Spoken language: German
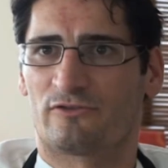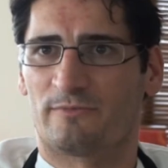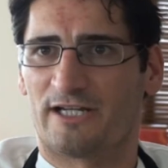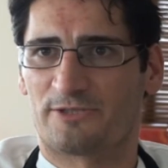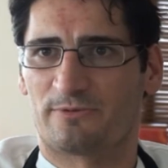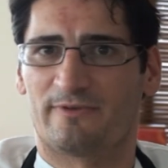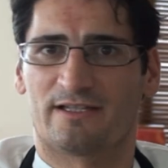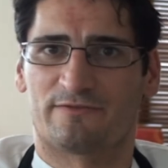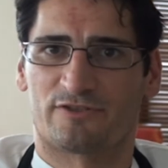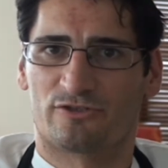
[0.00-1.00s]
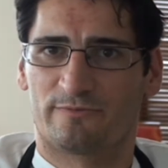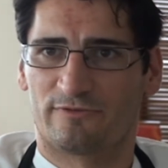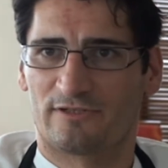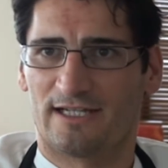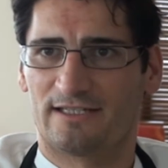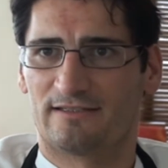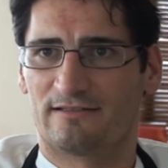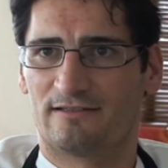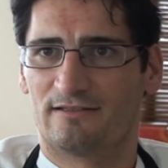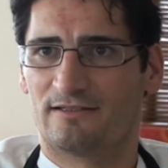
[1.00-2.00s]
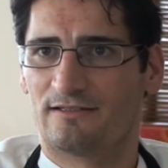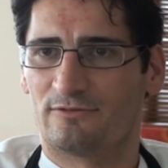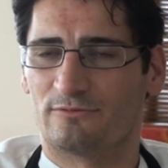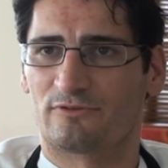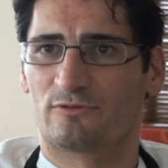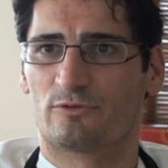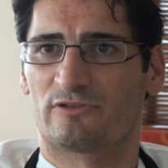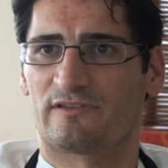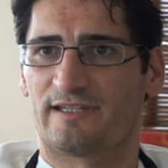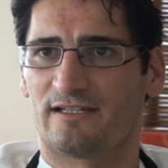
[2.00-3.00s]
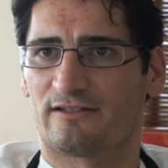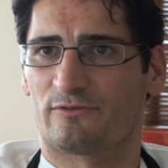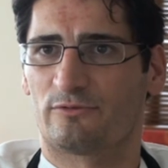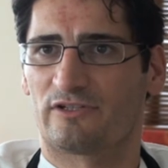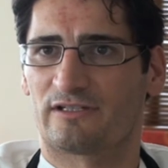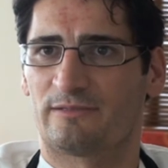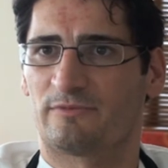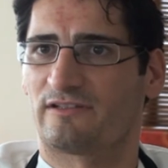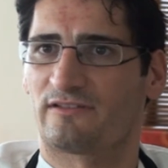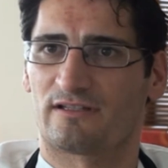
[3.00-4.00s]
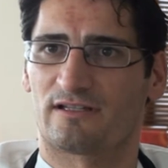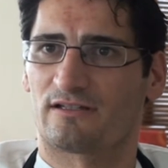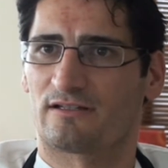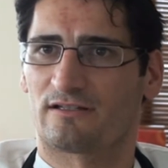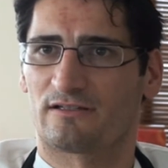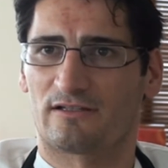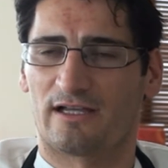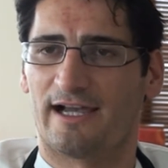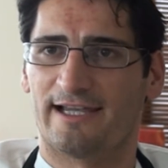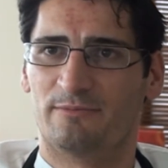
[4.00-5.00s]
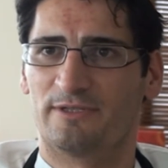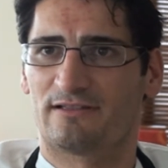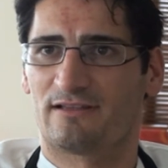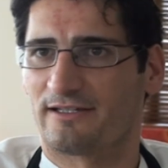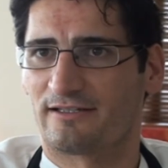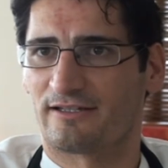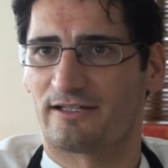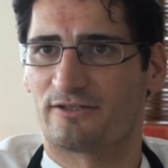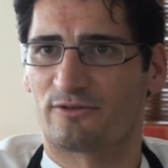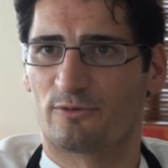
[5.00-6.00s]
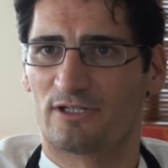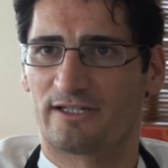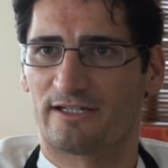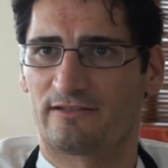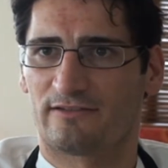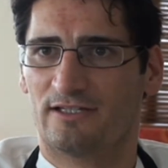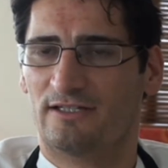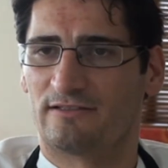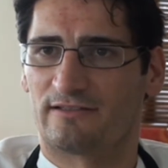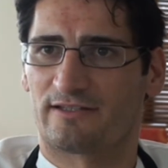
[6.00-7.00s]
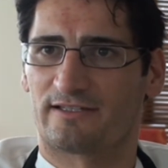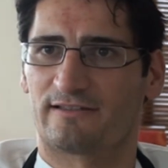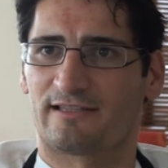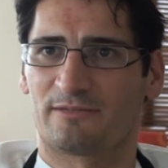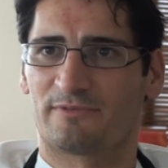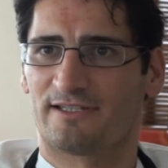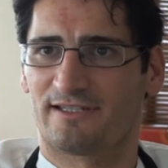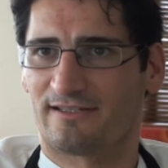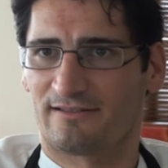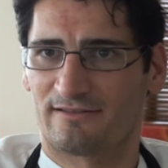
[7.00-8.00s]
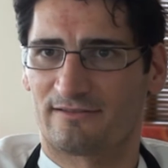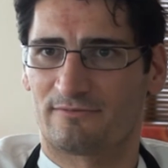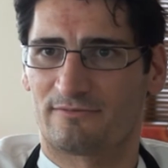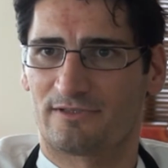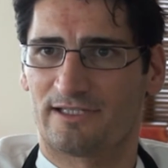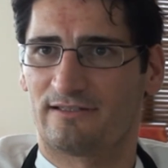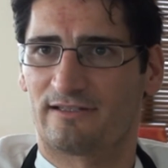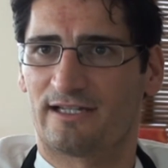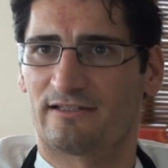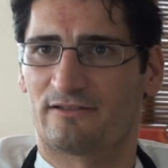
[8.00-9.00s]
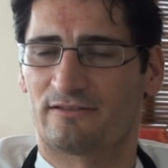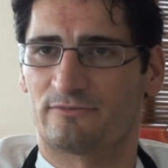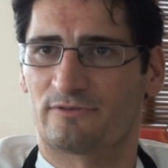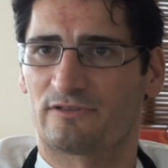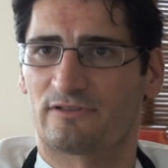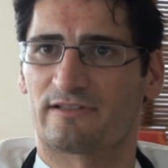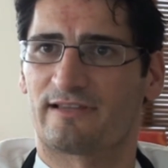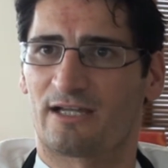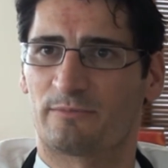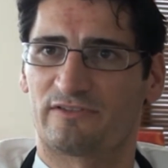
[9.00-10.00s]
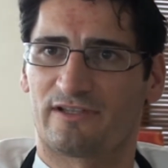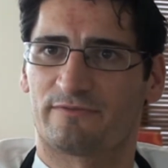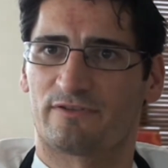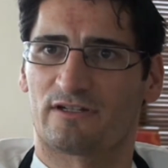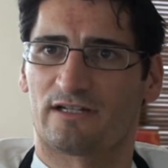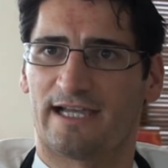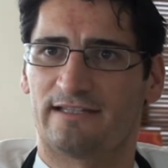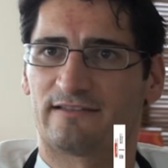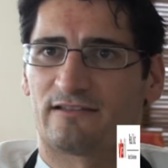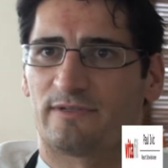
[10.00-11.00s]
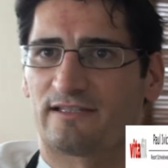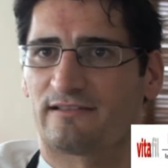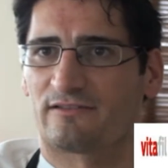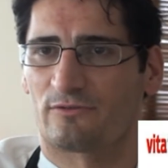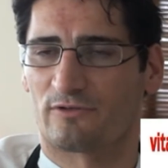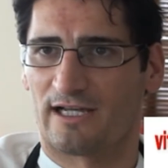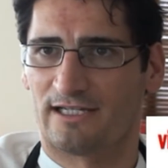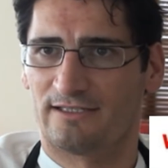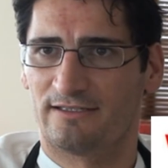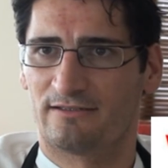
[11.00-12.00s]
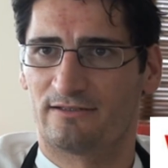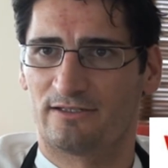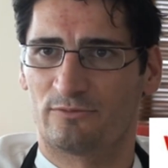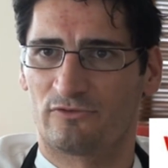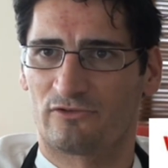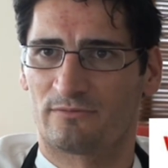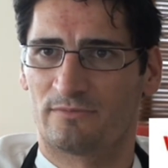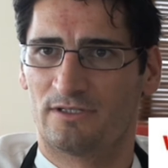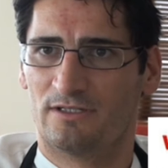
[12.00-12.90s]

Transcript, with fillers: zum Beispiel, während Verstopfung leidet, und Gurken täglich zu sich nimmt, das ist ein Heilmittel, eigentlich ein natürliches, das regt Darmtätigkeit an und der Darm ist einfach eines der wichtigsten Organe in unserem